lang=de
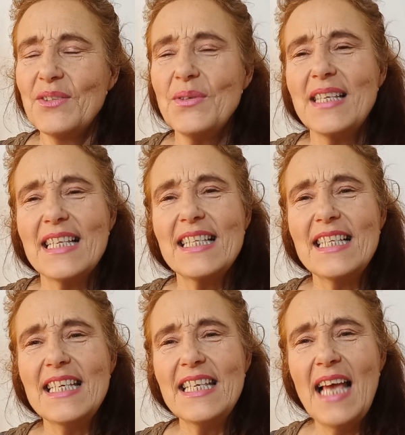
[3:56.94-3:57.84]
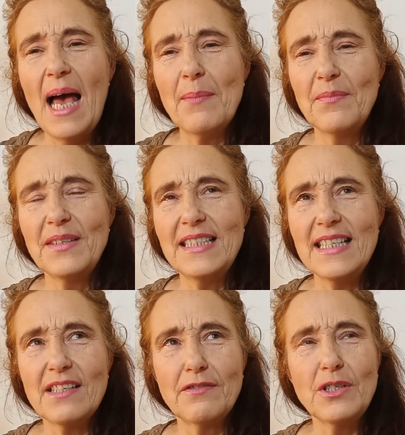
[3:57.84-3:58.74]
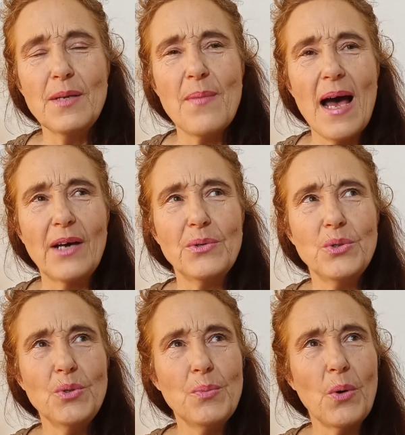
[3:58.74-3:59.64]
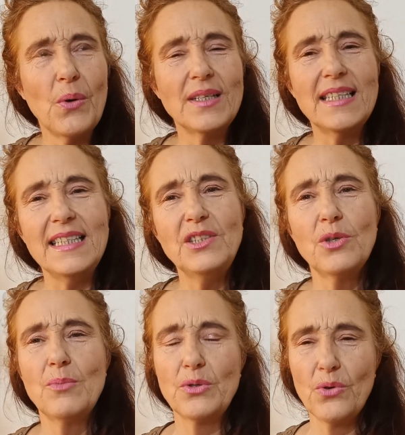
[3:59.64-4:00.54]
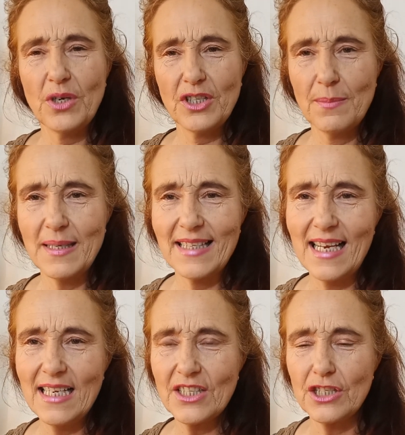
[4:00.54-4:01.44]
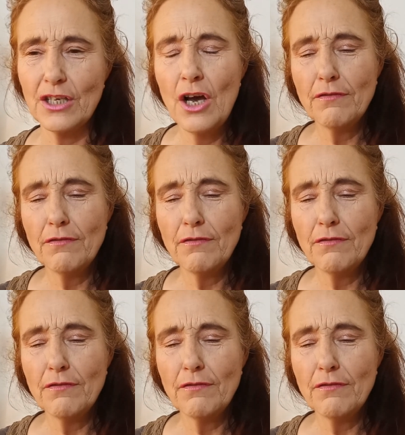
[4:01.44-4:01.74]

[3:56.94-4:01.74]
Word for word: Zusätzlich haben wir diese wunderbare Übung der idiomotorischen Massage,